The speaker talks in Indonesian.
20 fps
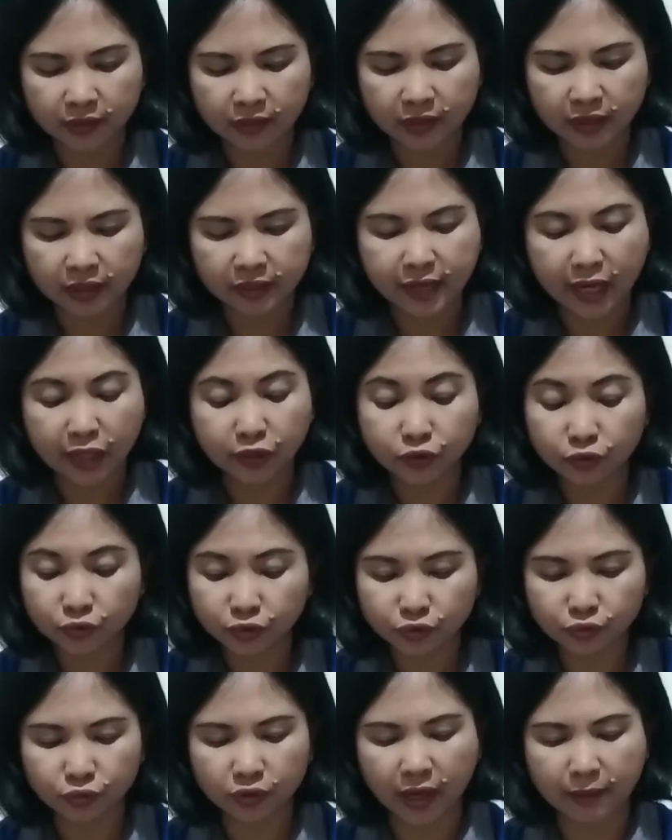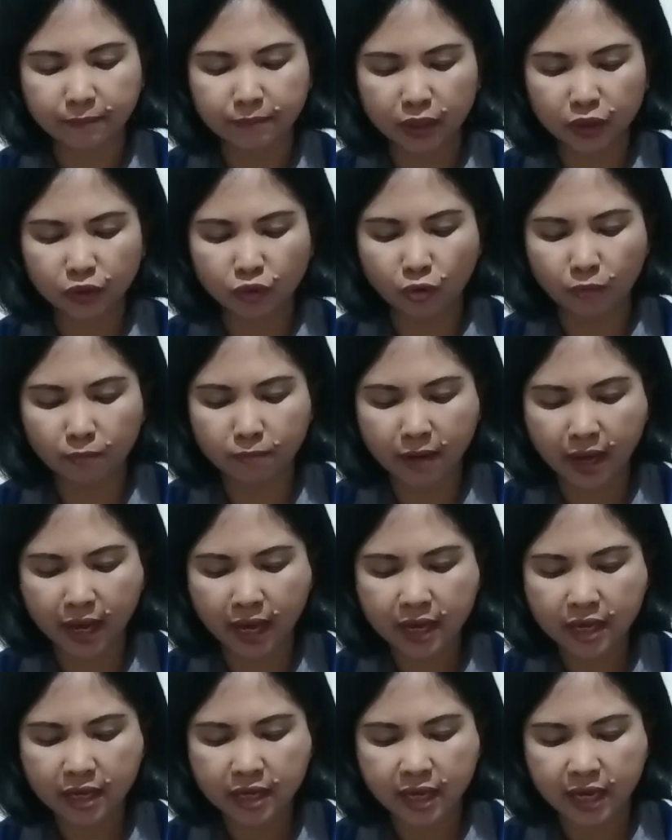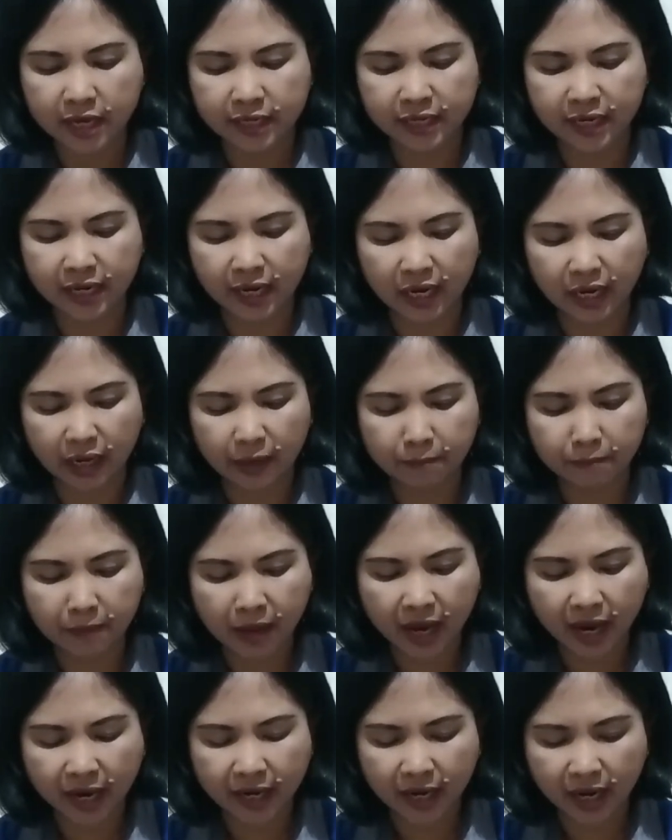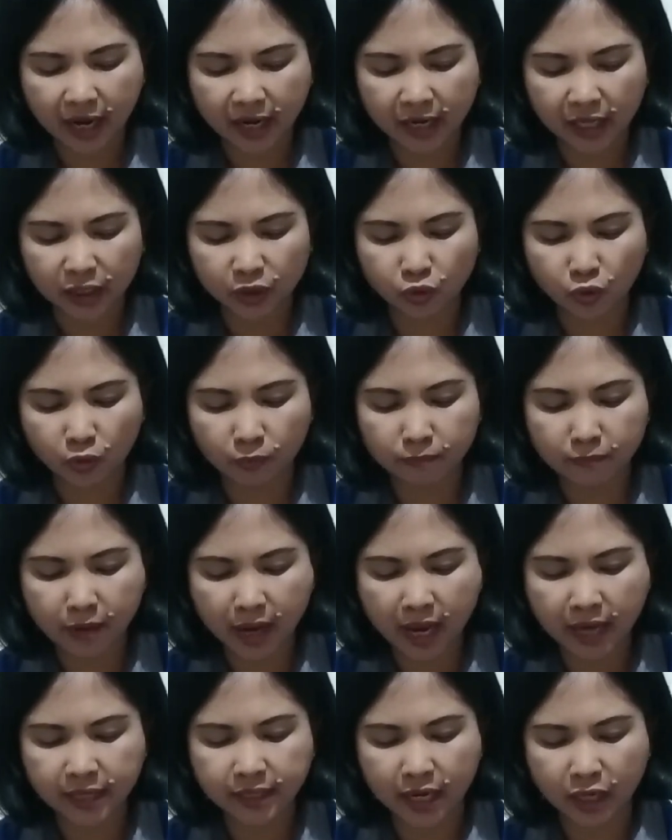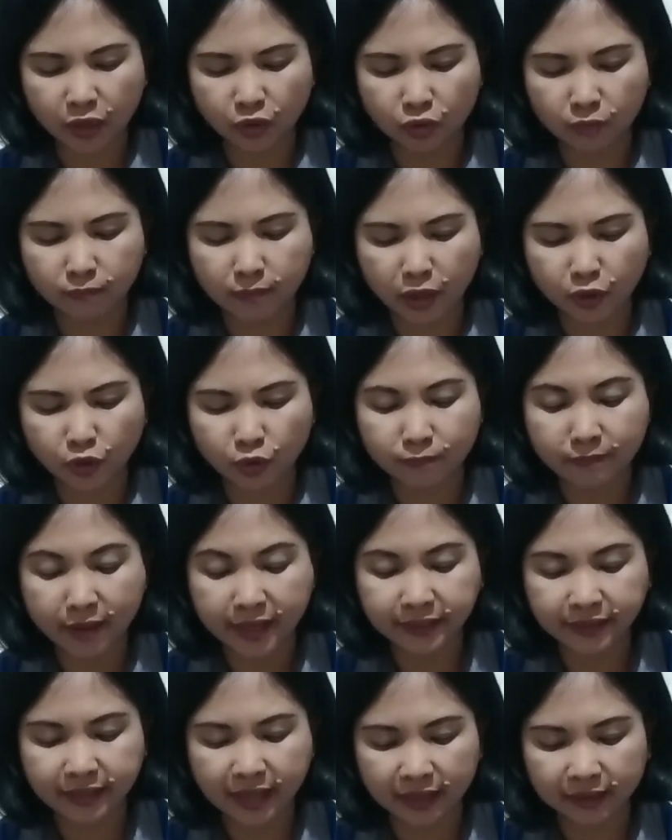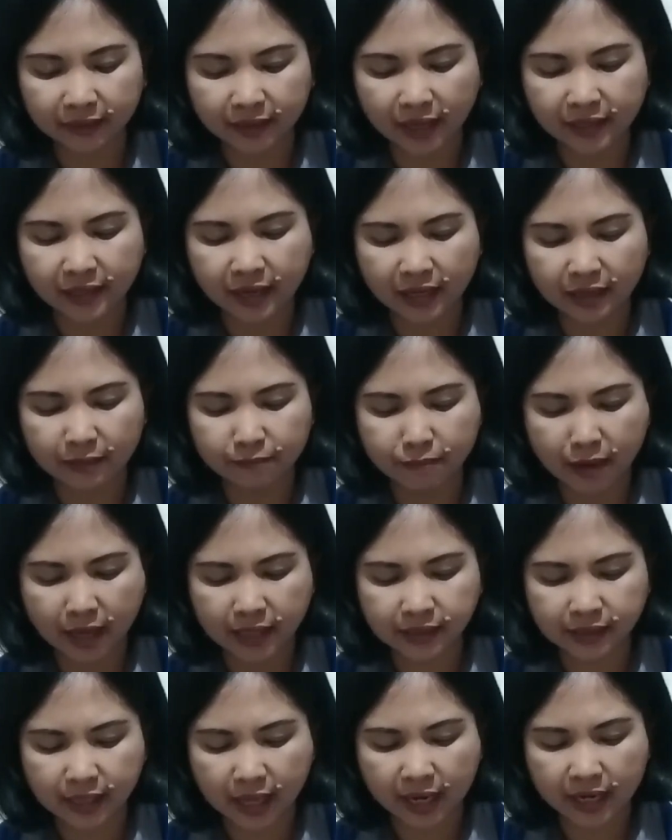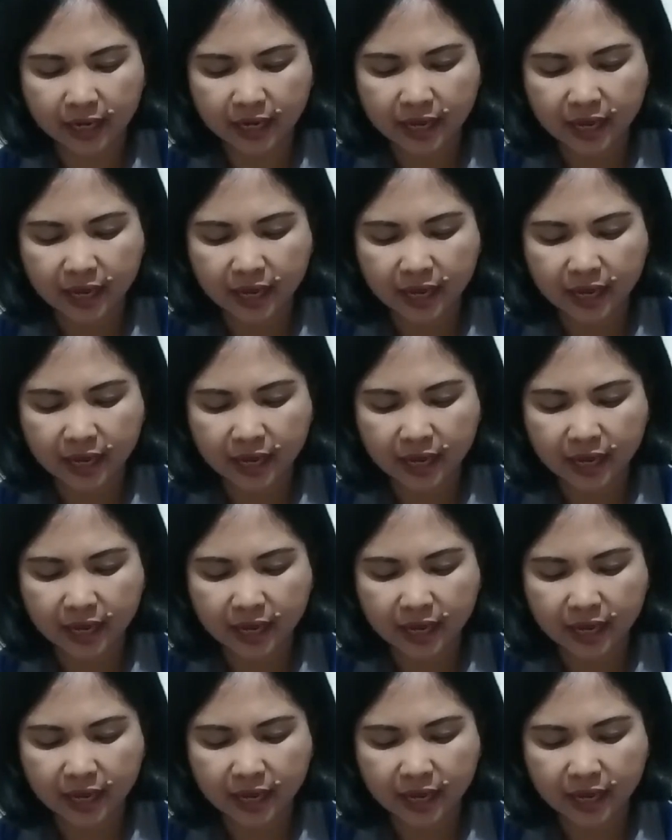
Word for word: dan susu kambing domba dengan lemak anak-anak domba dan domba-domba jantan dari Basan